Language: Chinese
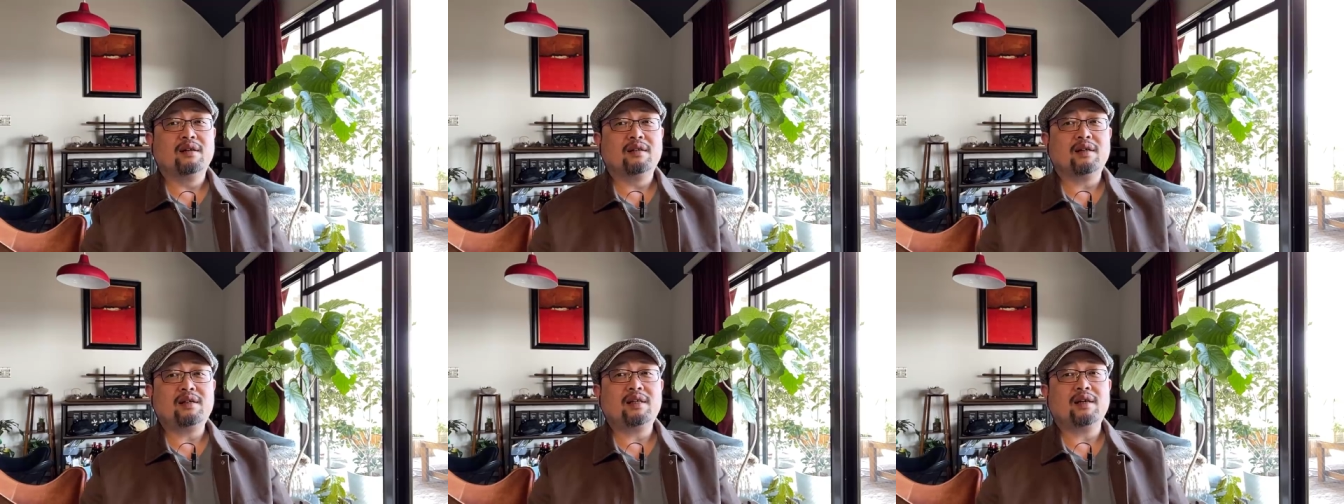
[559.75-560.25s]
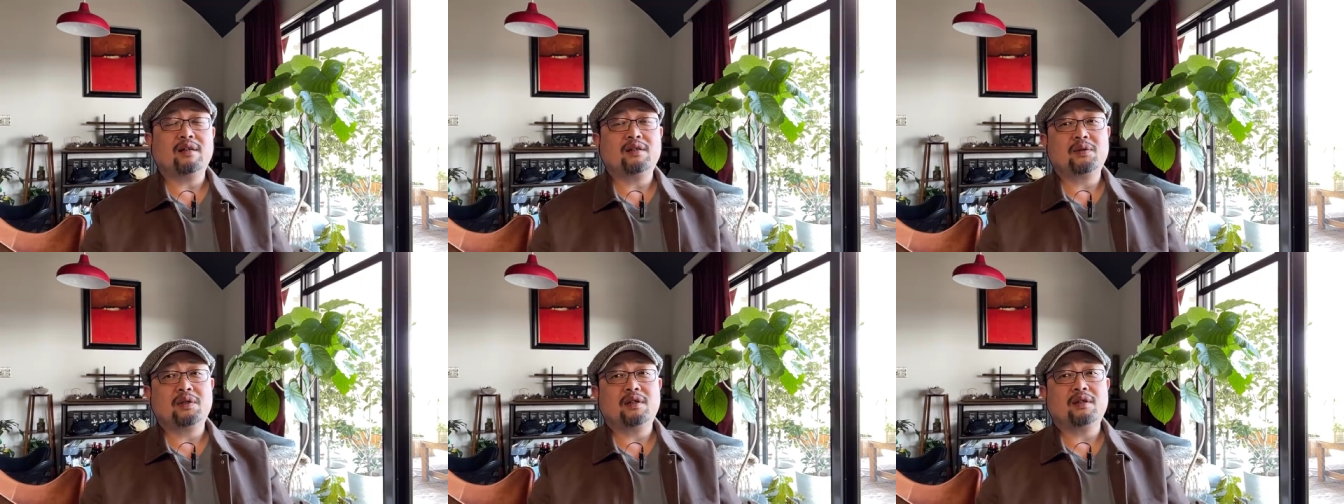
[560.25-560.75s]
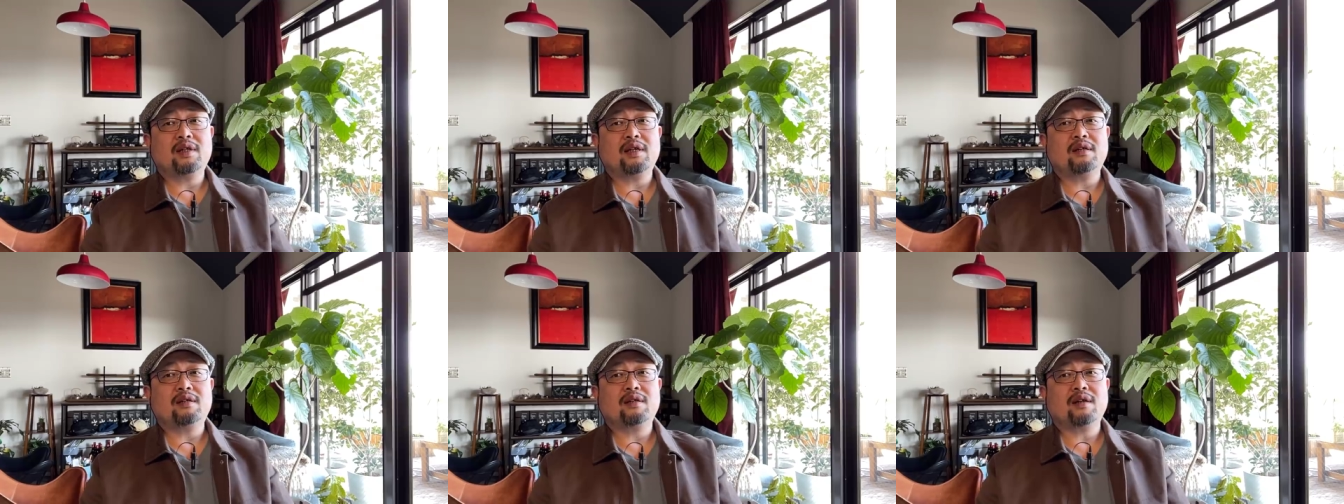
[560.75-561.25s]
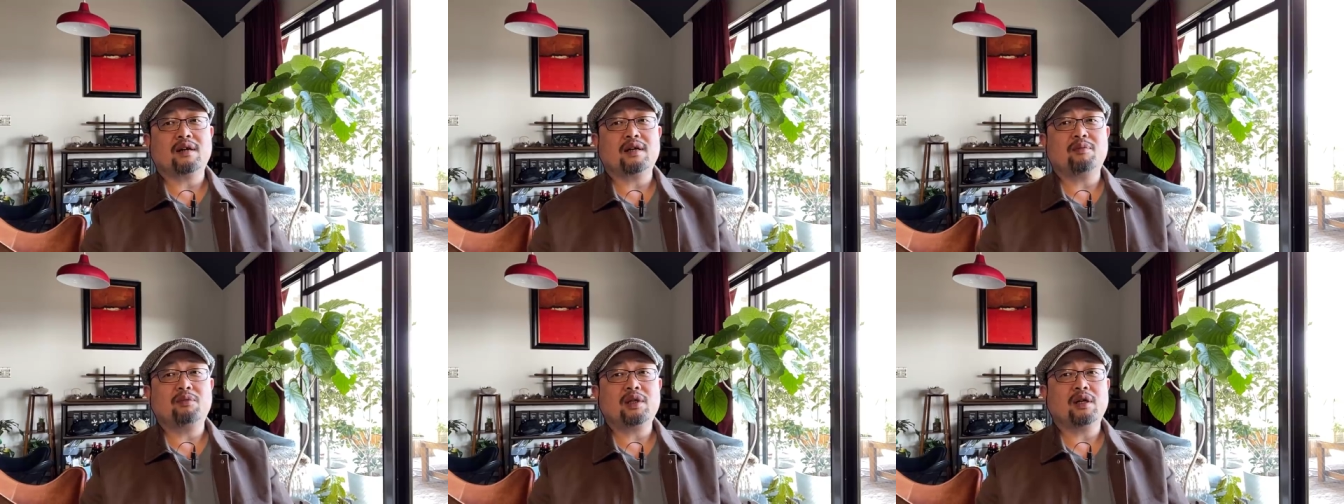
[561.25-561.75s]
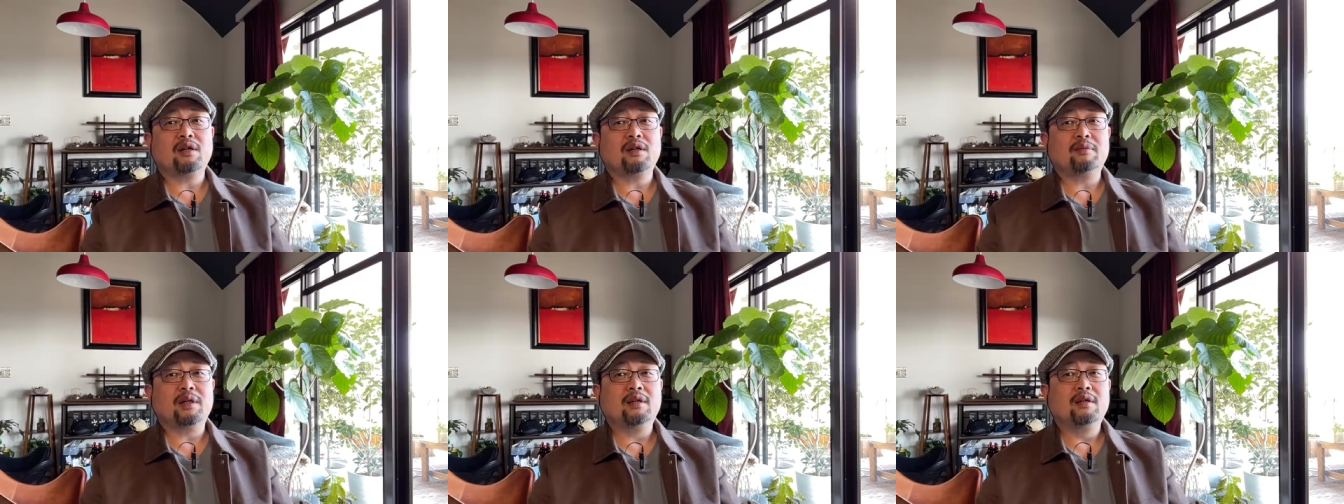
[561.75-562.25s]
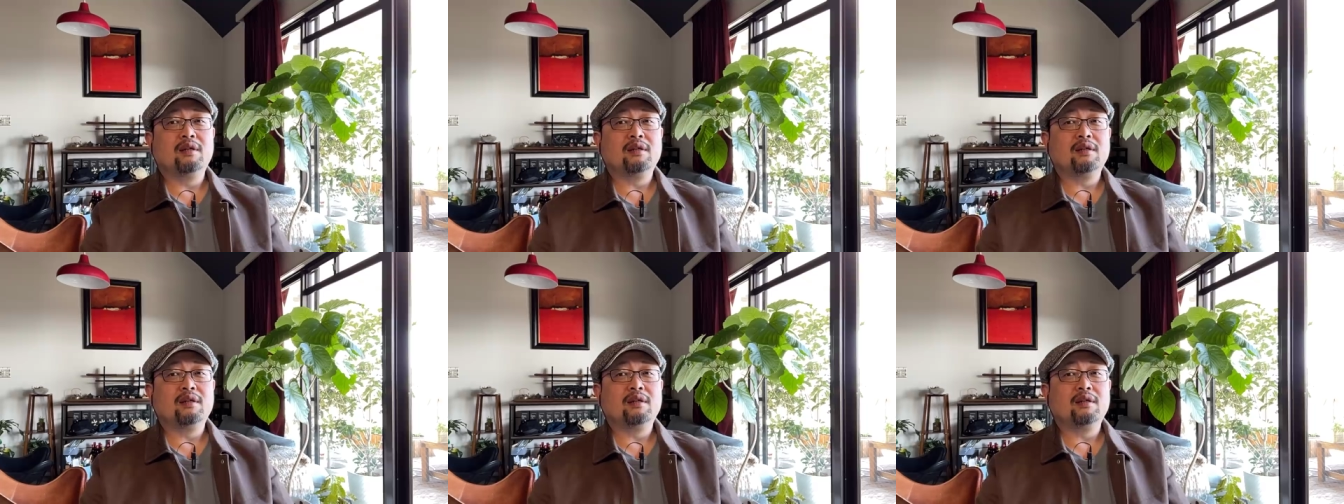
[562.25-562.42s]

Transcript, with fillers: 他一旦说是这抗战不赢了吗？